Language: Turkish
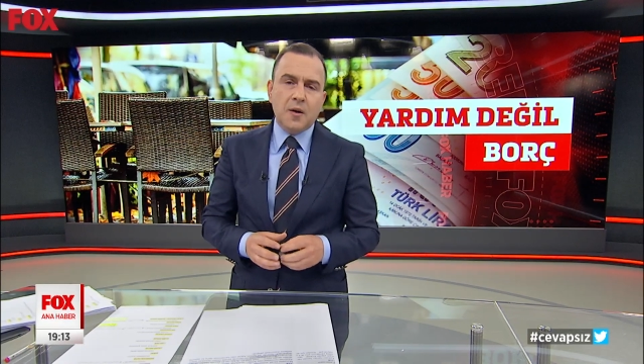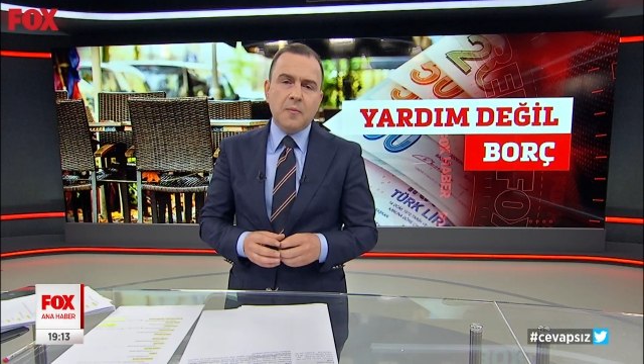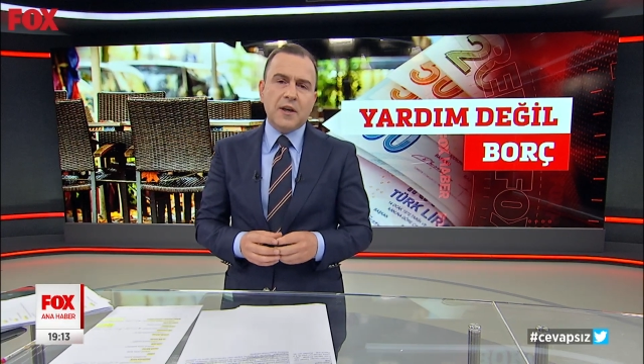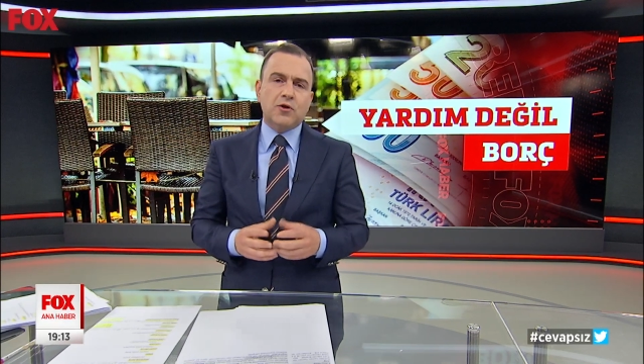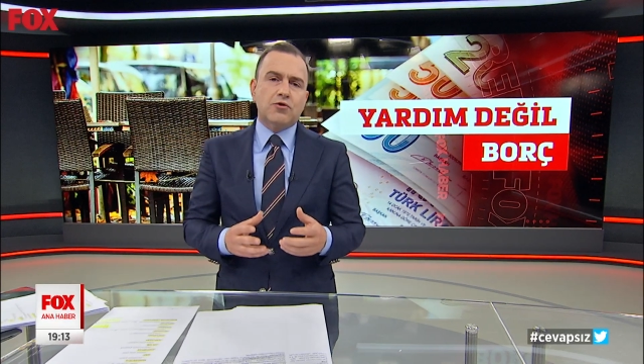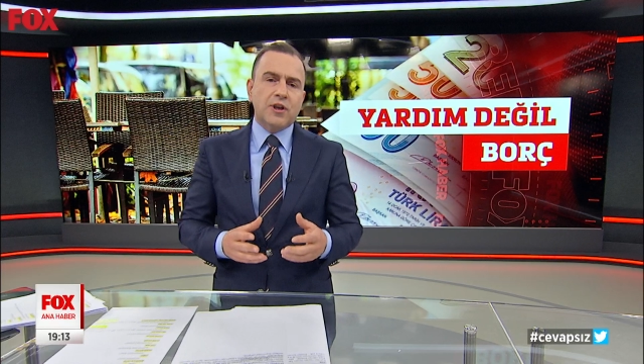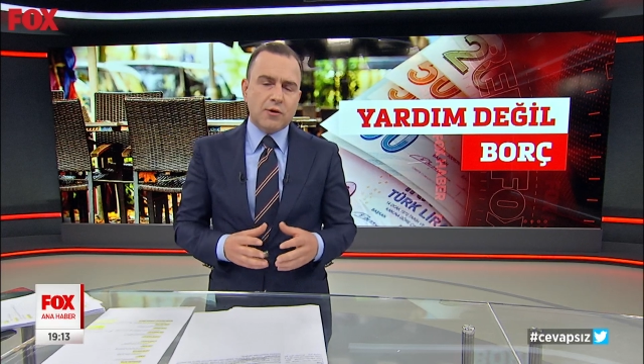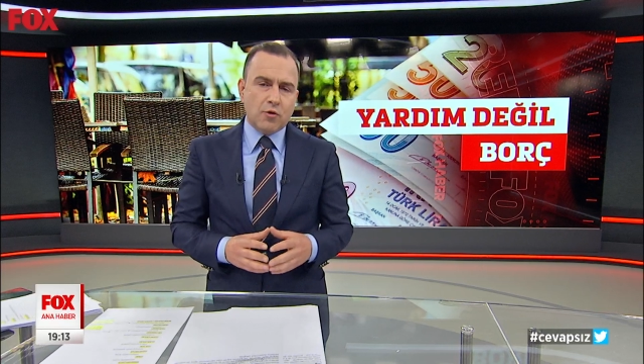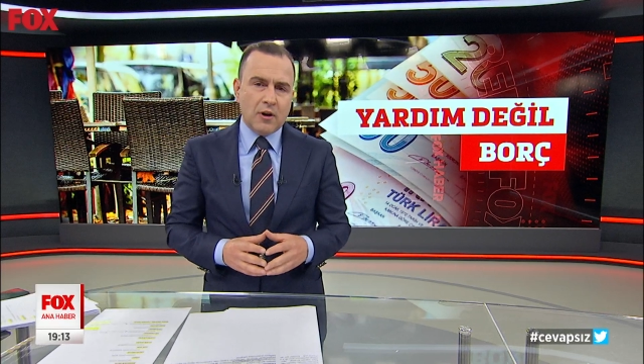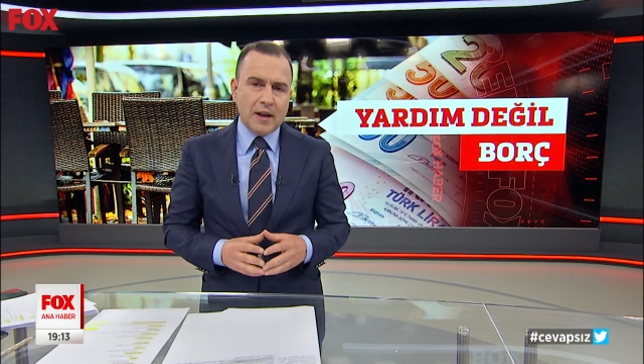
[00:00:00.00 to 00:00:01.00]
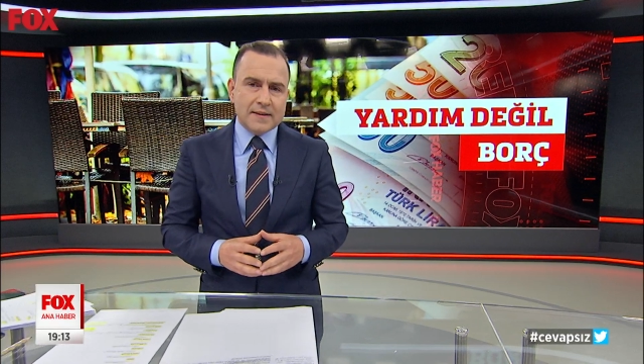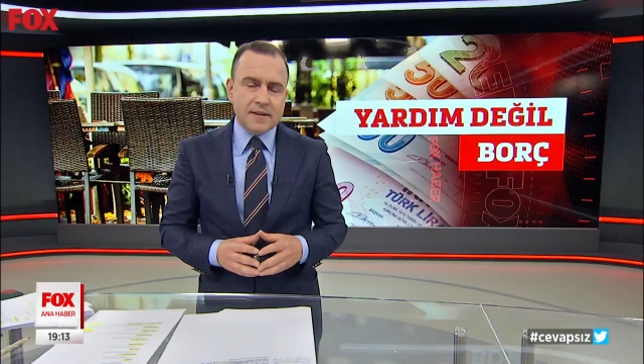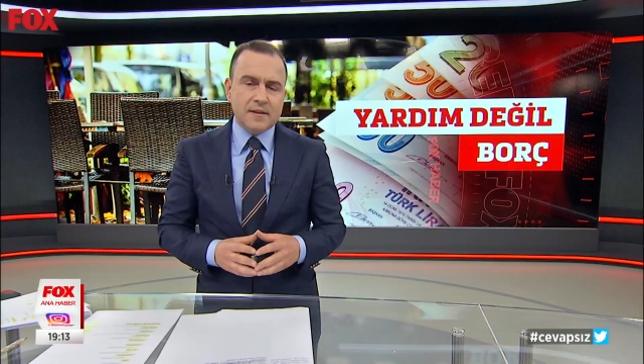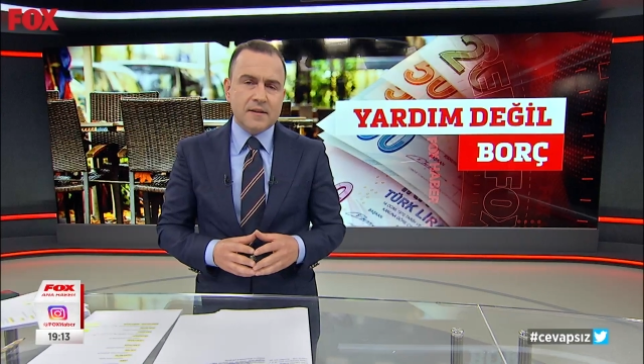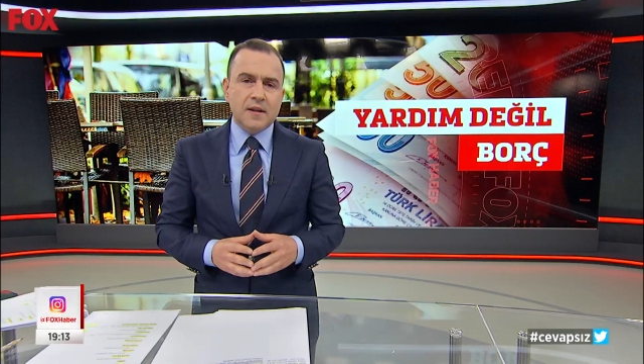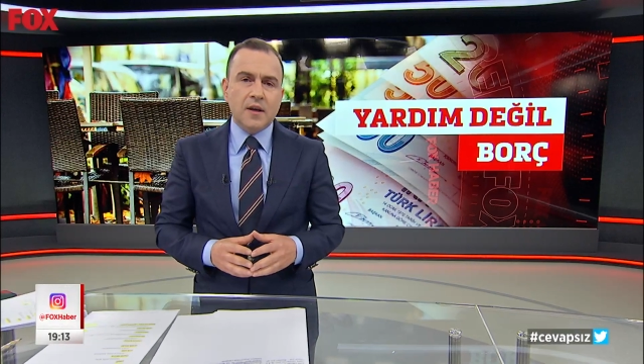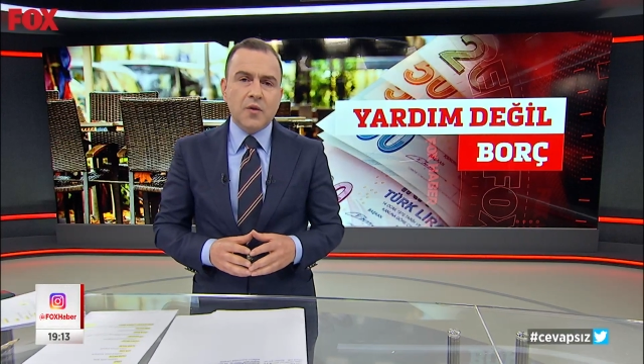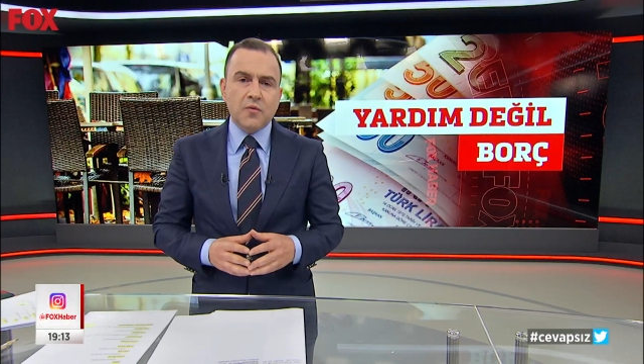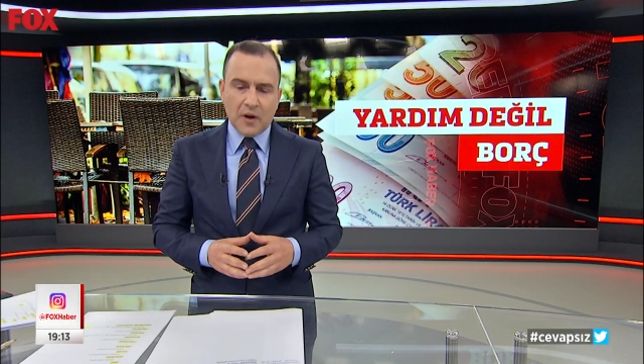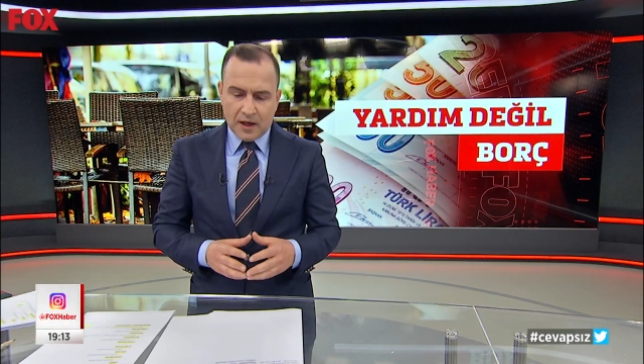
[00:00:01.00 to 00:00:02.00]
Pek çok şey söylendi.
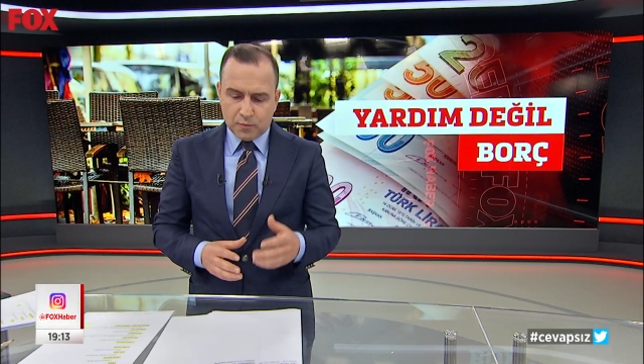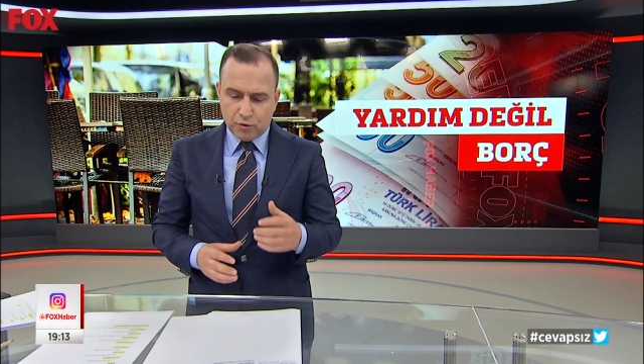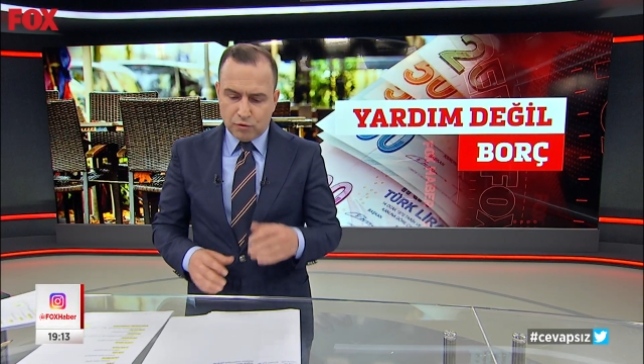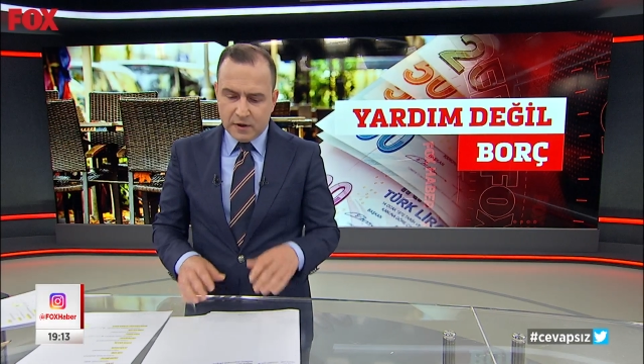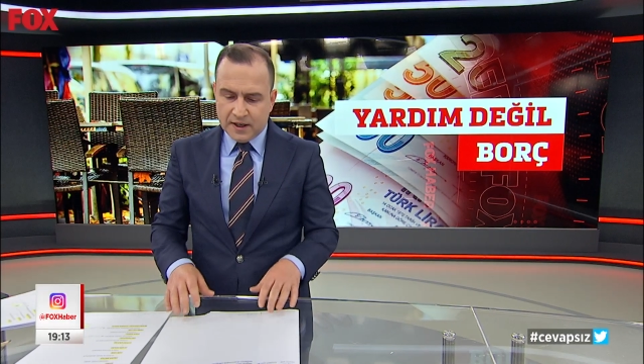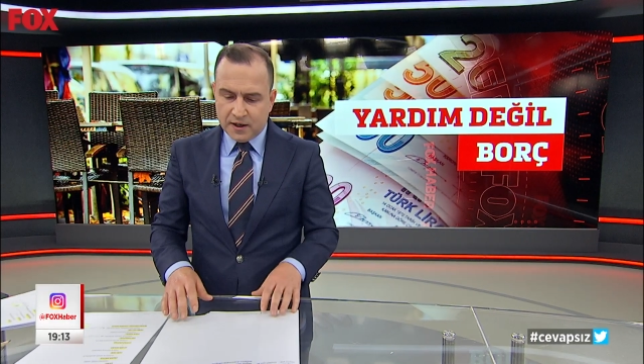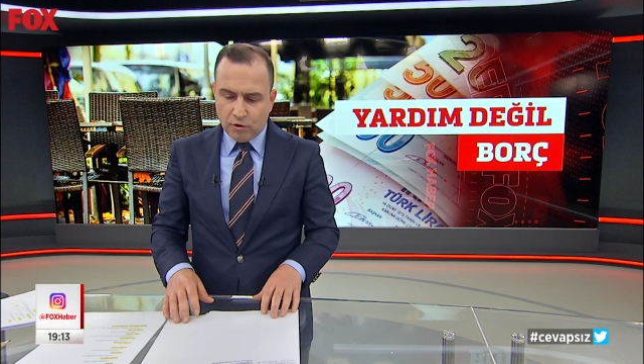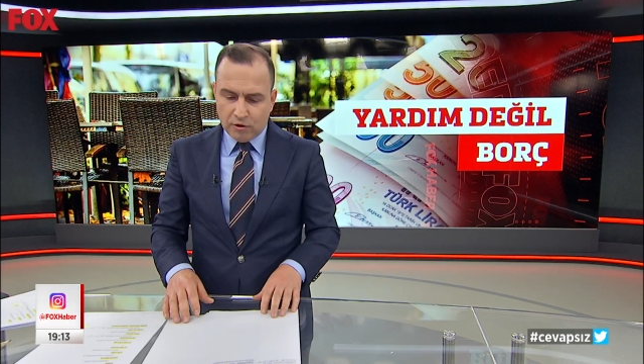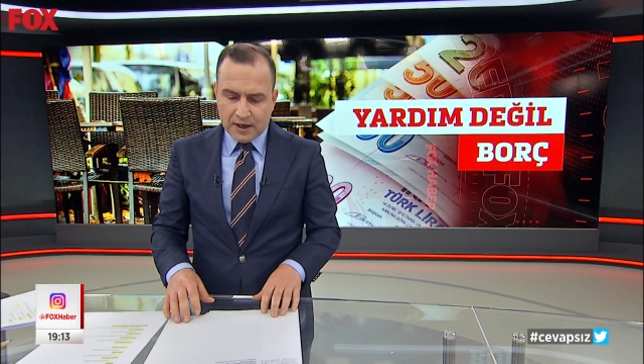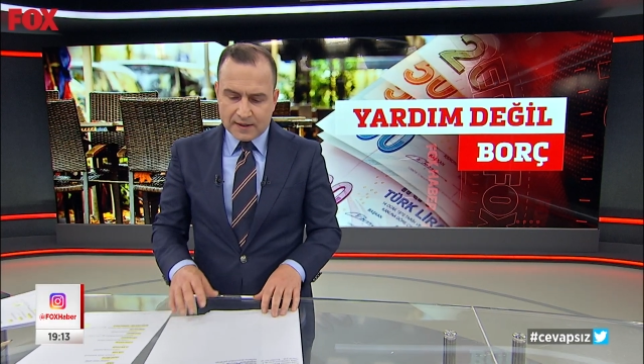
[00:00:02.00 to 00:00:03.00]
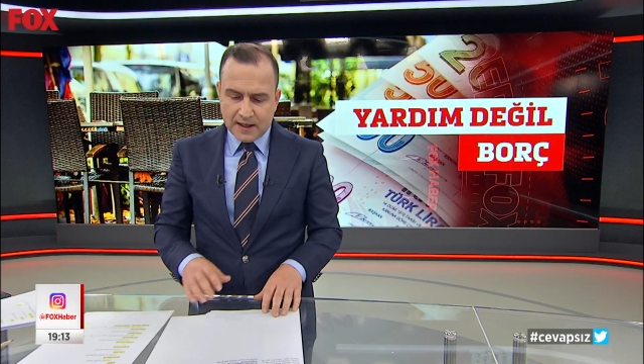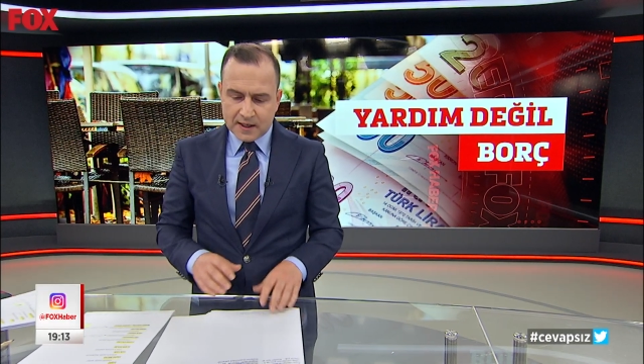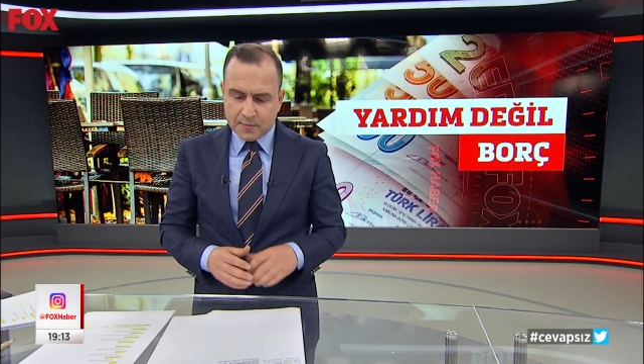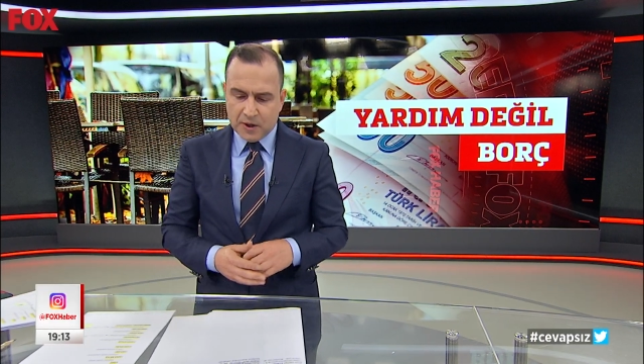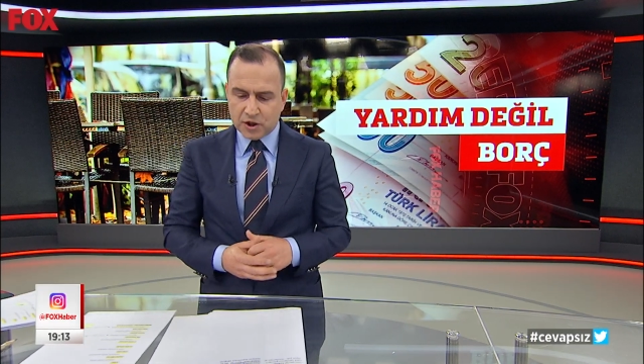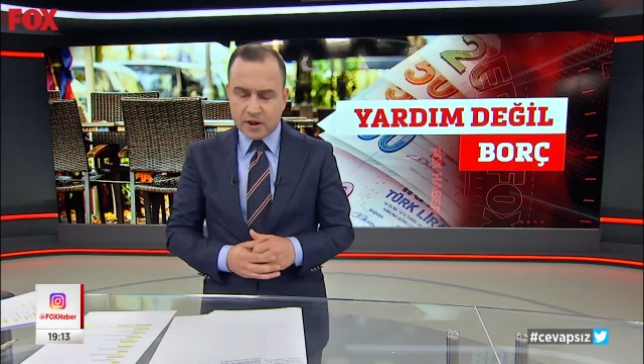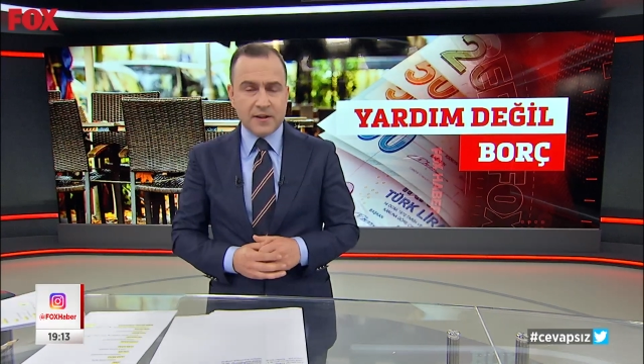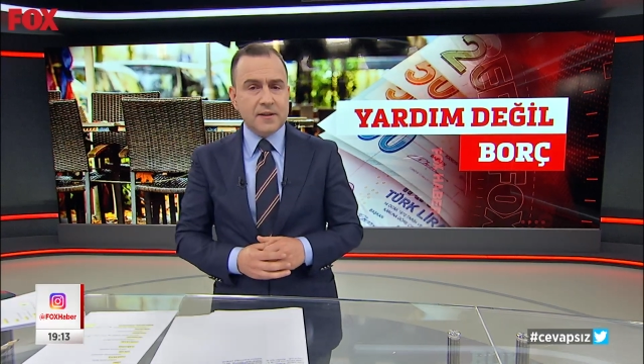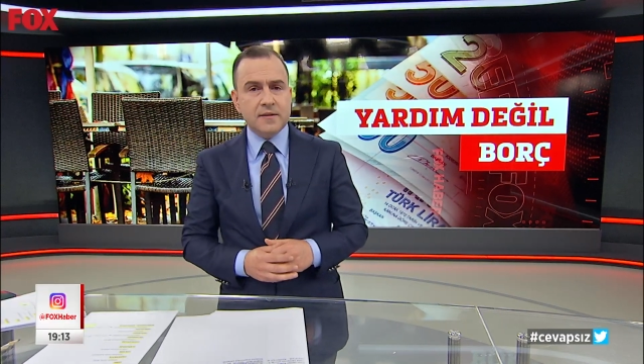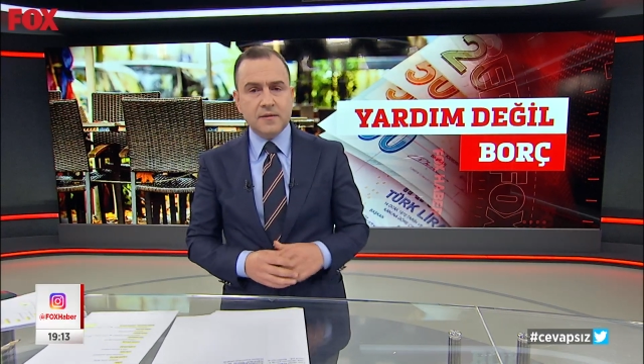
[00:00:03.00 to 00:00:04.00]
Fakat bununla ilgili olarak TEKS
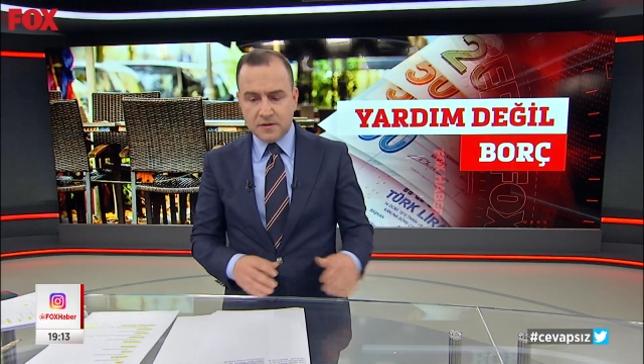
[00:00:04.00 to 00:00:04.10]
Başkanı